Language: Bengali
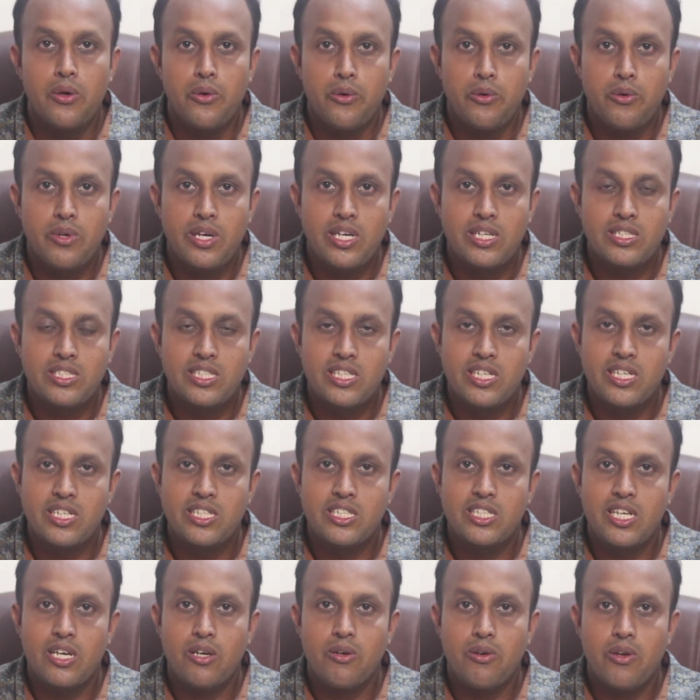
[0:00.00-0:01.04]
রোগের
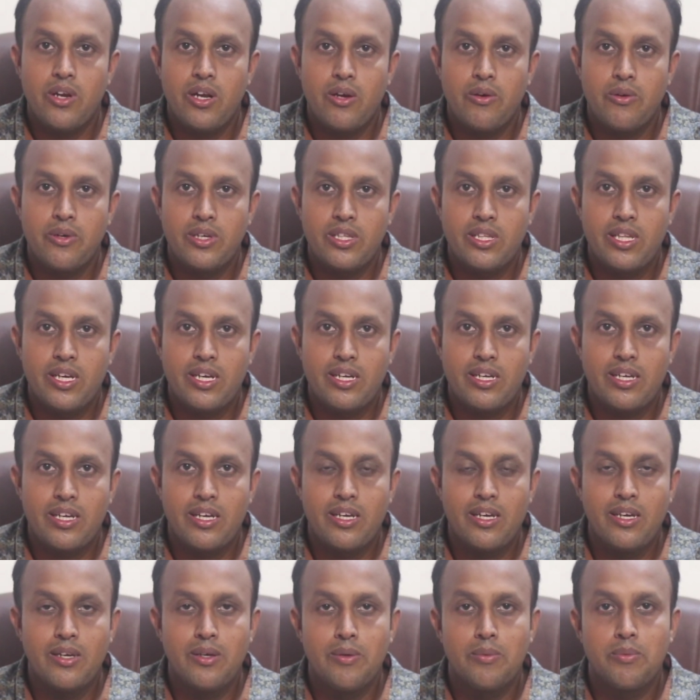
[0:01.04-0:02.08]
চিকিৎসা করা হয়ে থাকে
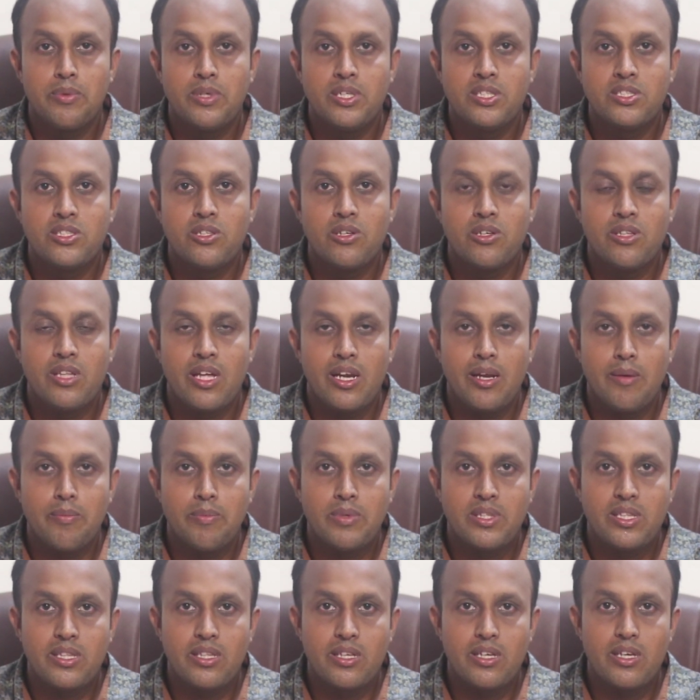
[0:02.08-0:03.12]

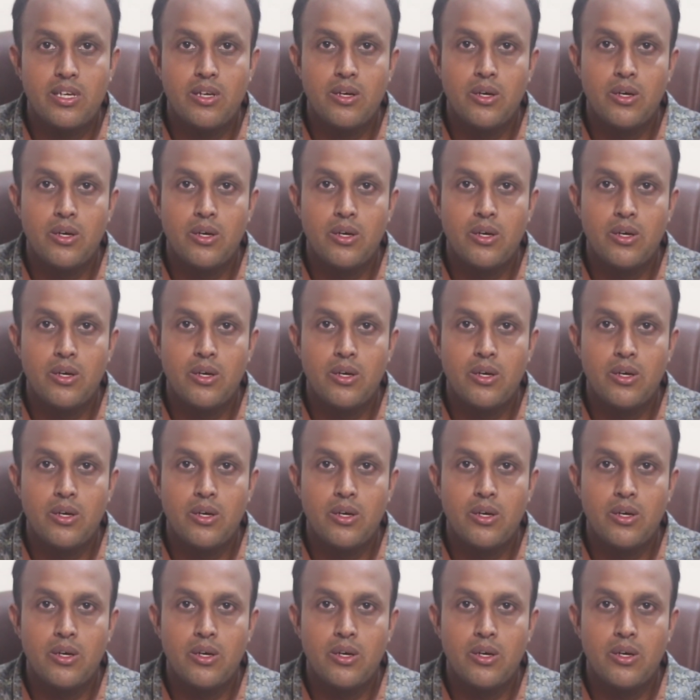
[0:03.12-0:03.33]
ফিজিওথেরাপিতে